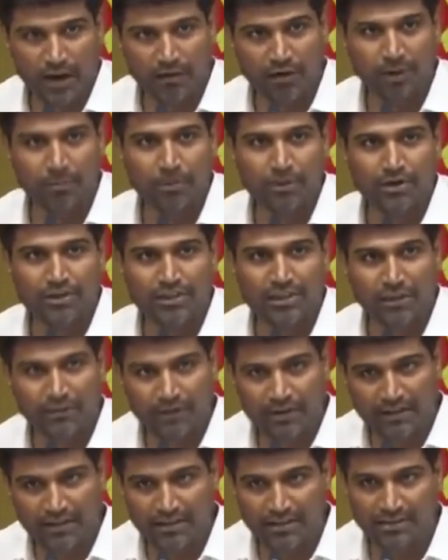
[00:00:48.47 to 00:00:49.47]
నా వైపు నుంచి
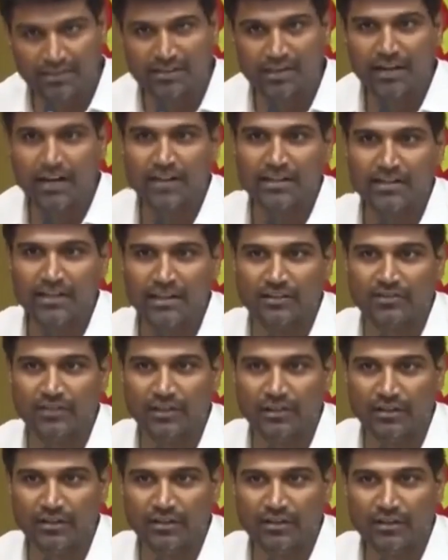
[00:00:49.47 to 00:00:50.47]
ఎవరైనా ఇన్స్టిగేట్ చేసి